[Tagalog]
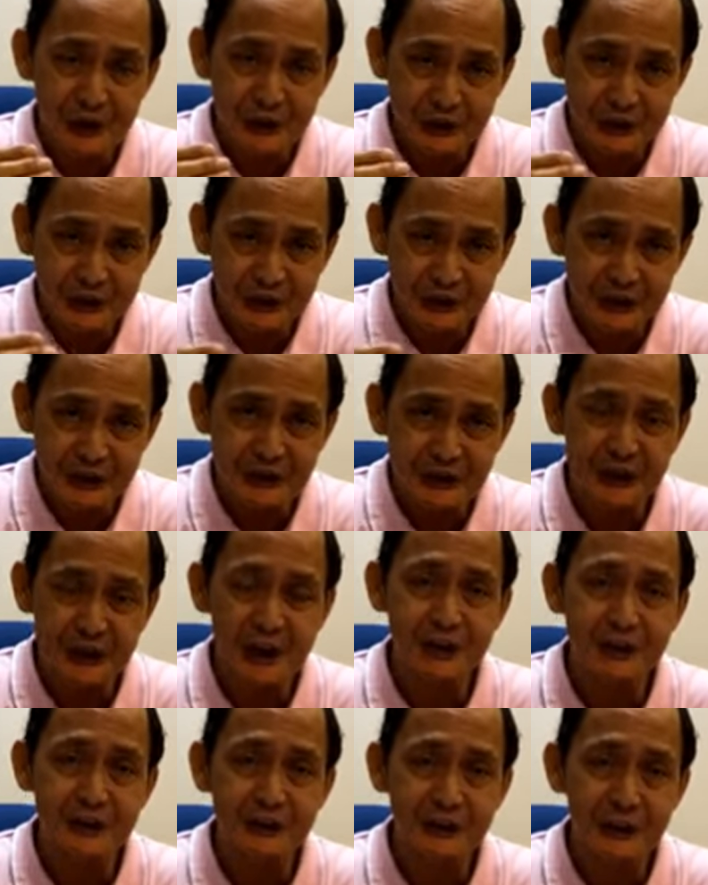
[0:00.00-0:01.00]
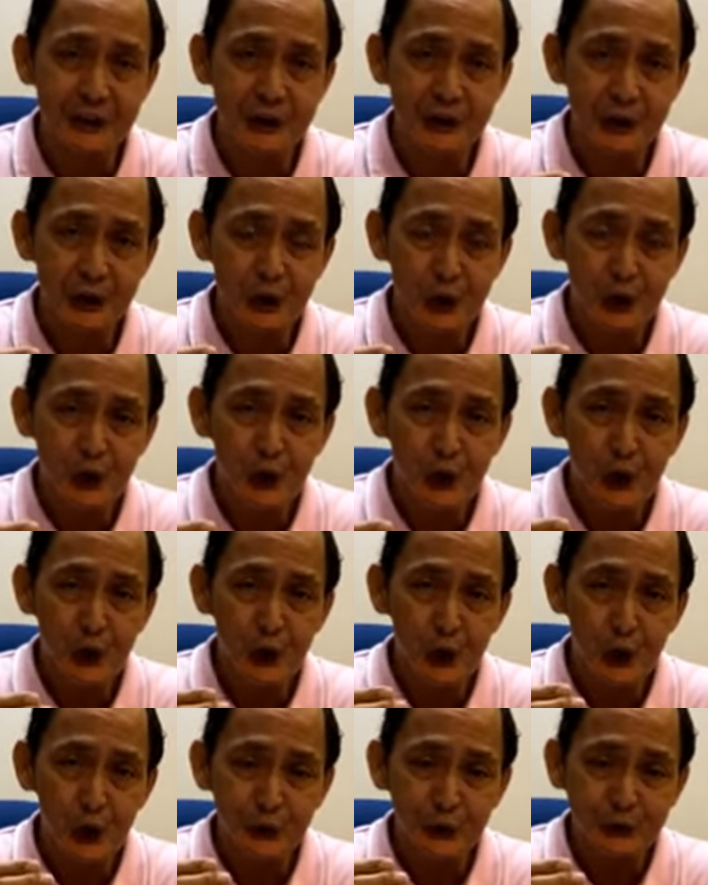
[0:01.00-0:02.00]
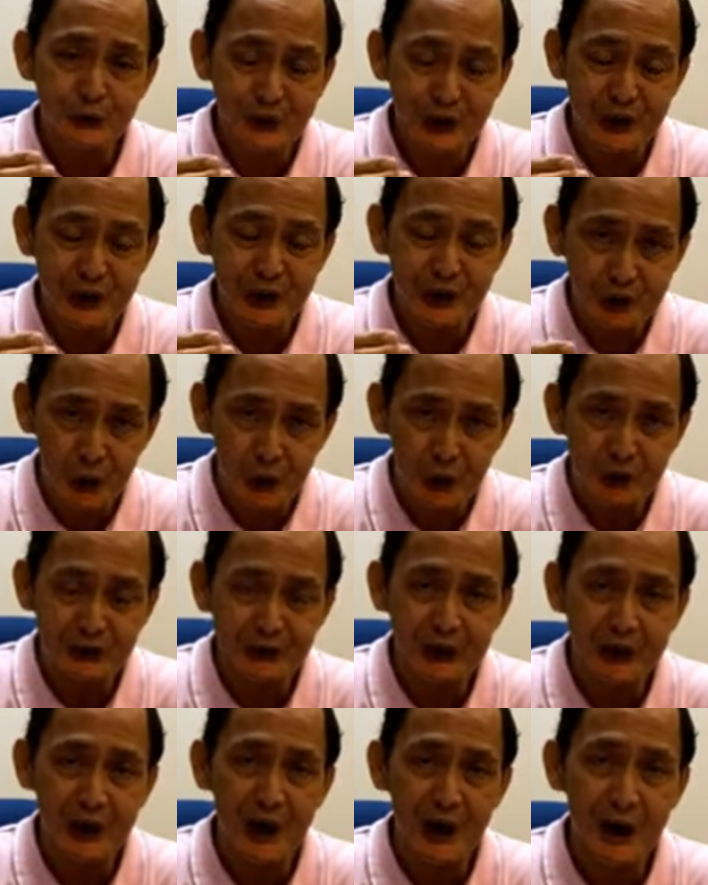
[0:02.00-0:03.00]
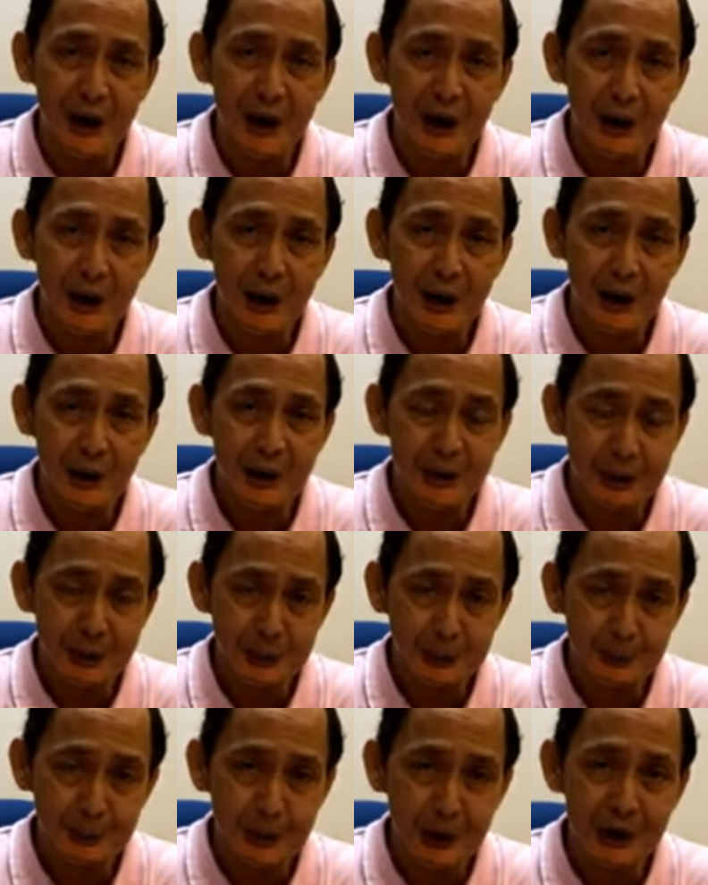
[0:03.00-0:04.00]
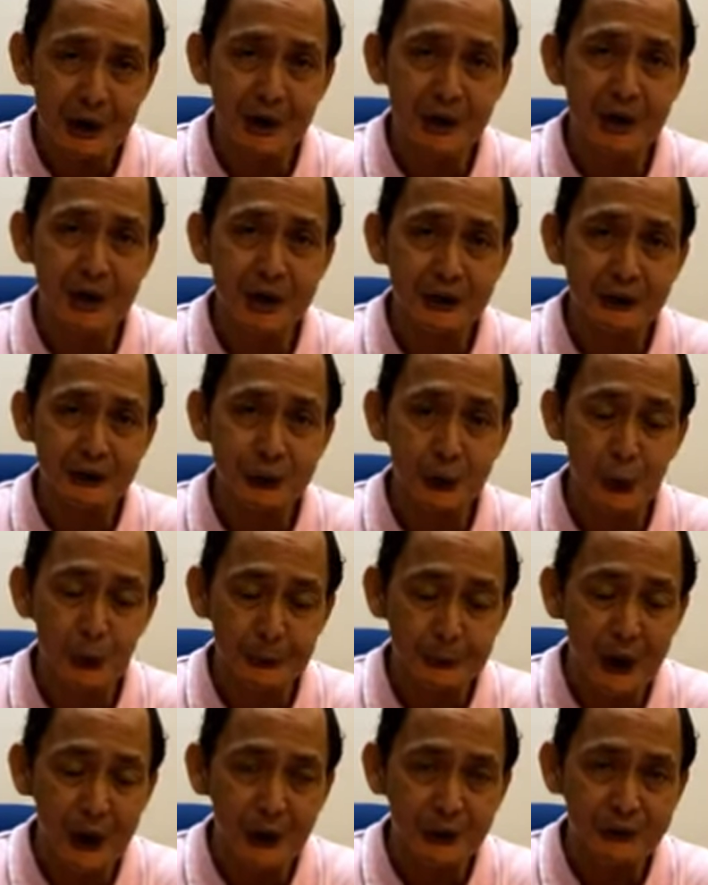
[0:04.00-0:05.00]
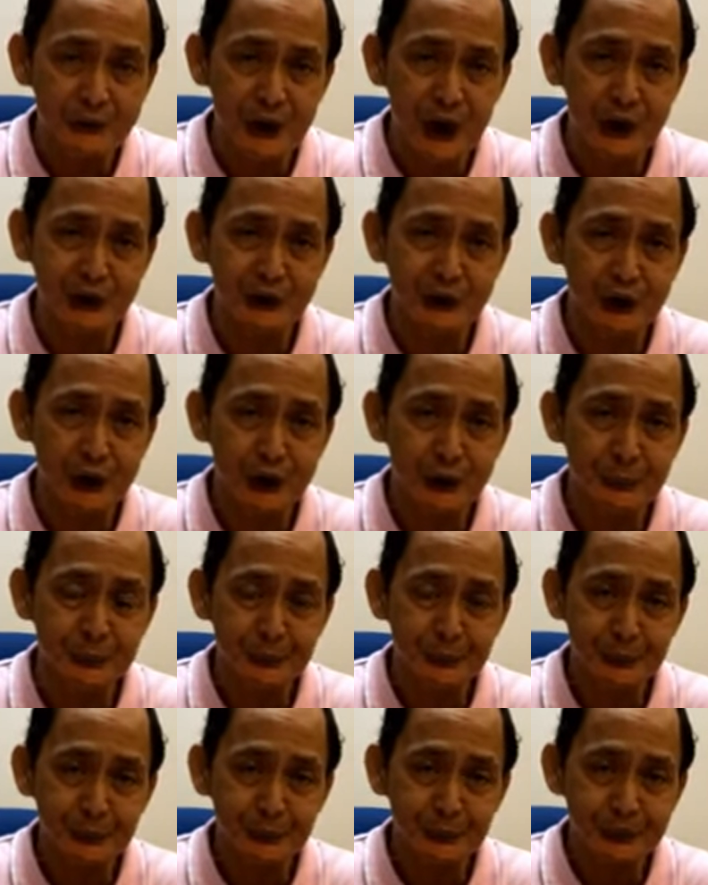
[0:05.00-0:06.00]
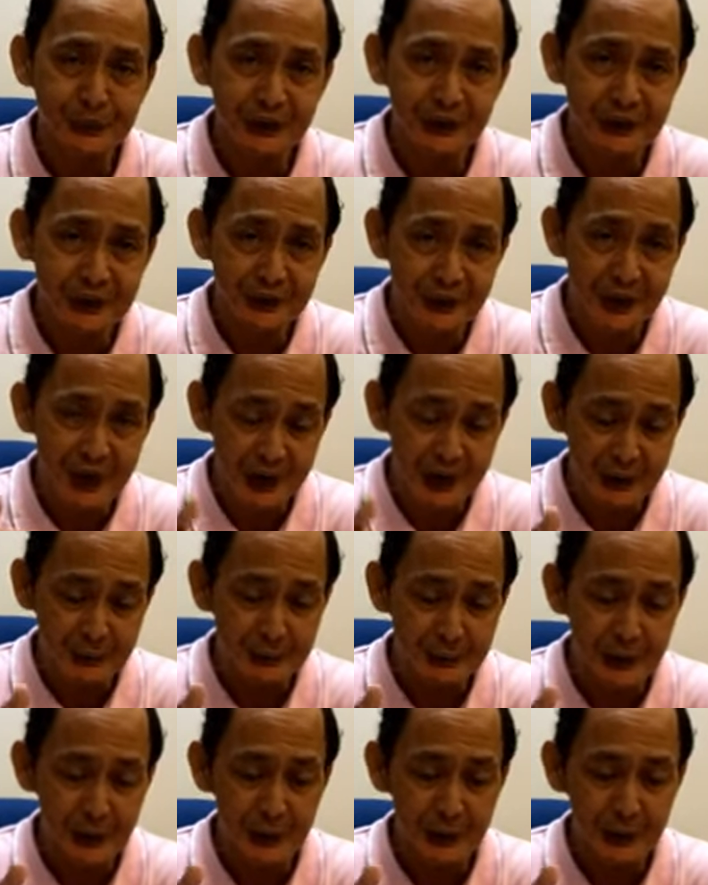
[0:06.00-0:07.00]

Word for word: diseases or physiological impairments or malfunction in the animal.